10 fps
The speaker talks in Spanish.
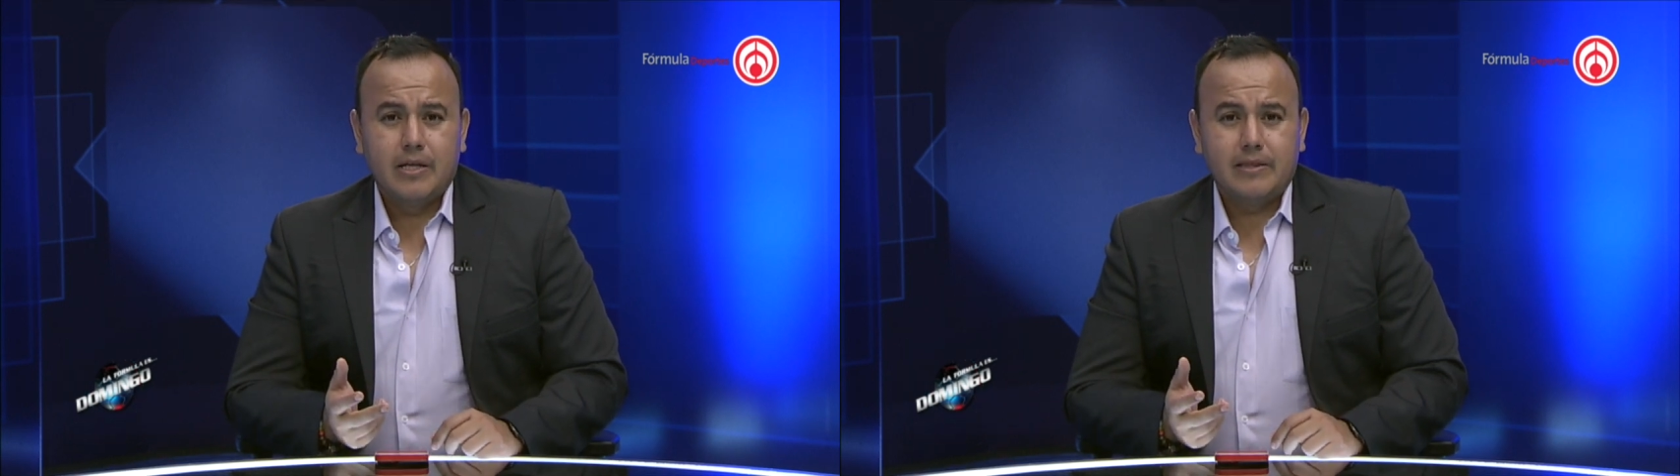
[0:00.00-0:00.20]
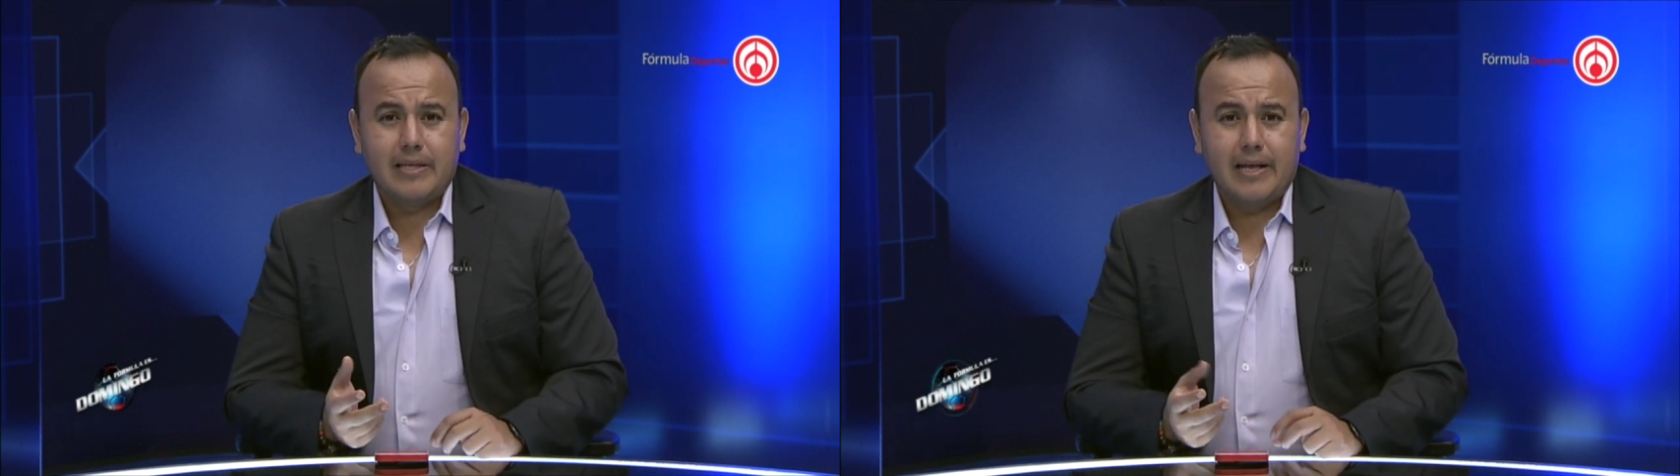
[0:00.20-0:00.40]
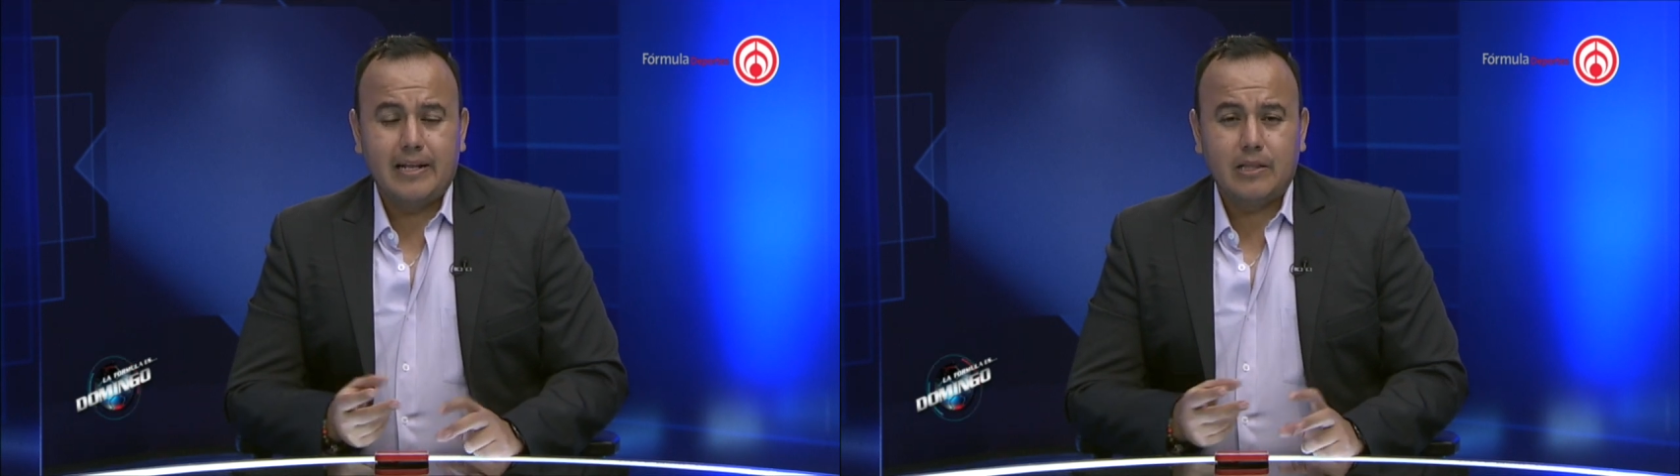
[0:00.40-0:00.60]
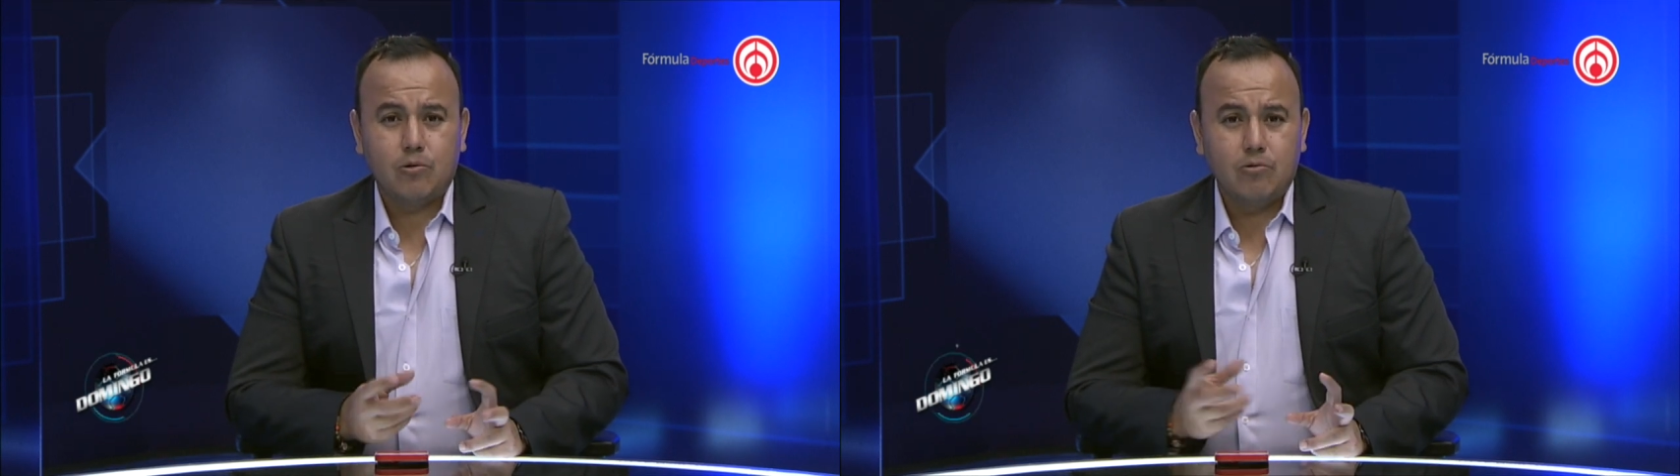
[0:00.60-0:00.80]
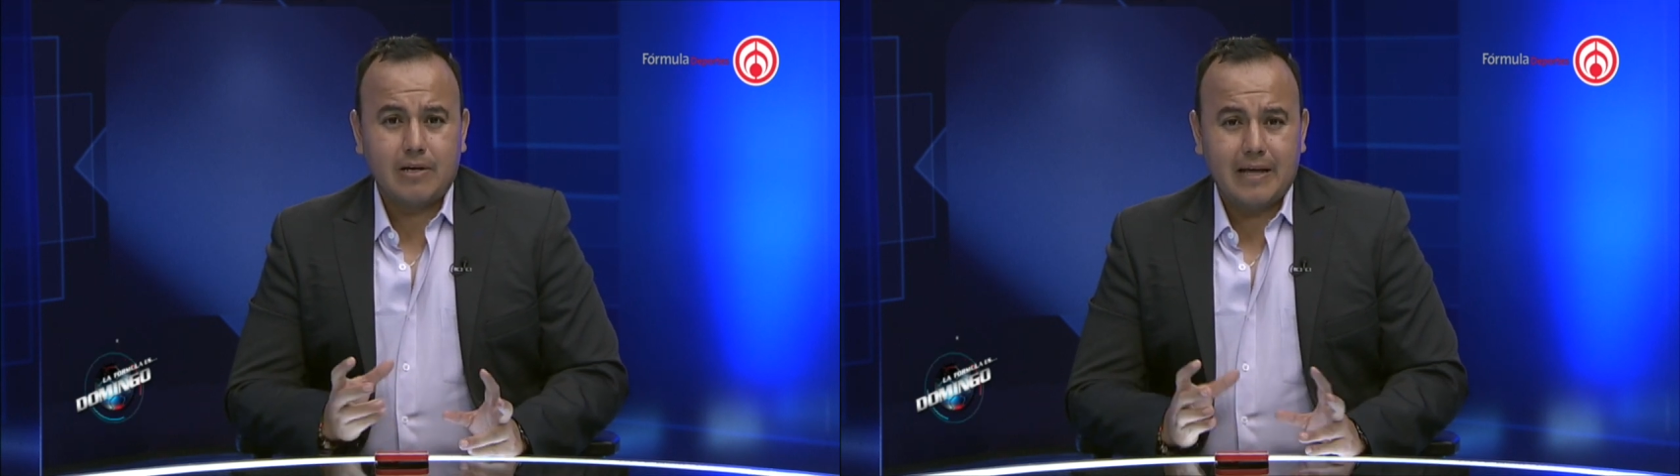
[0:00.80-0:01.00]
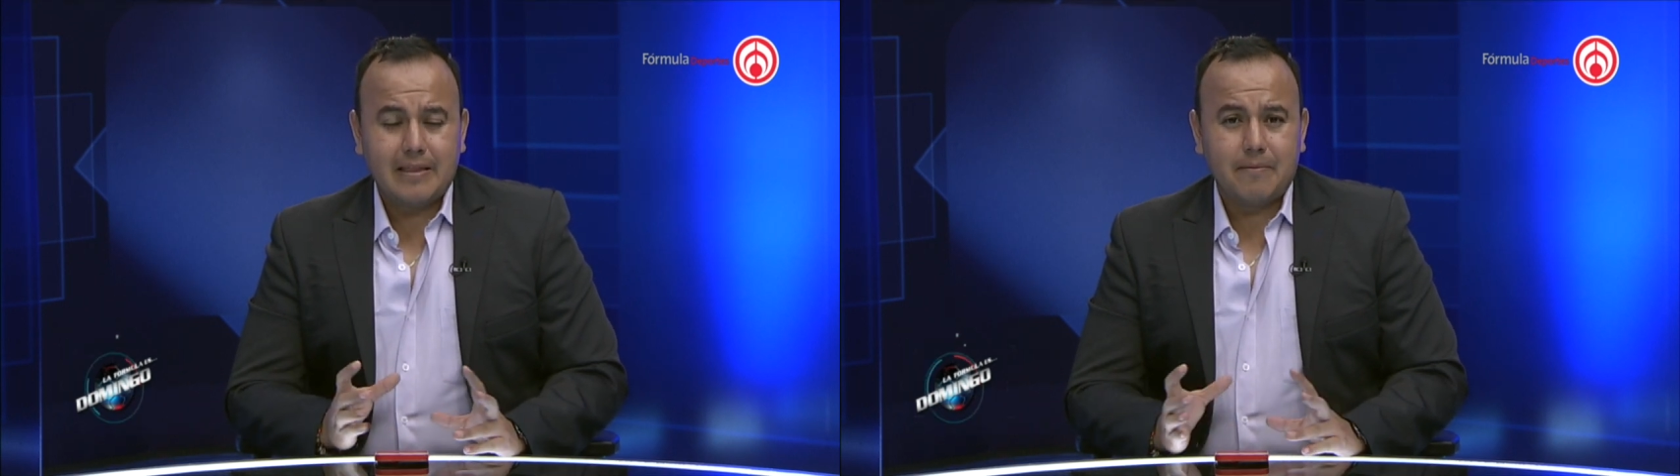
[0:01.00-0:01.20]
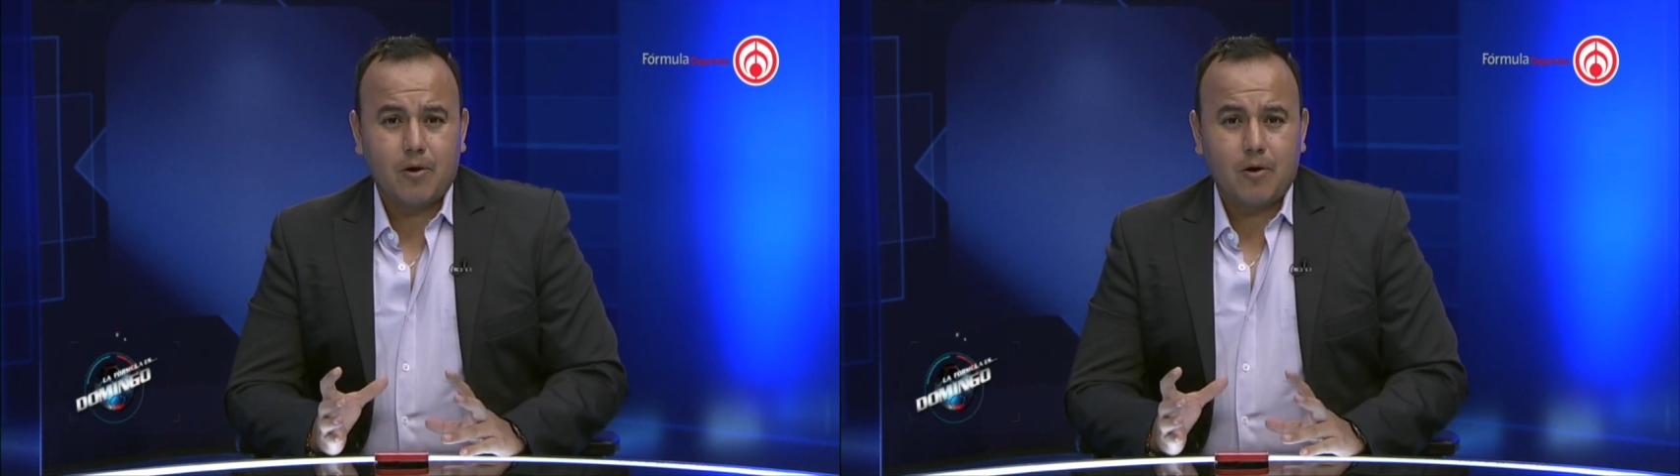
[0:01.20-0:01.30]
del Tuca de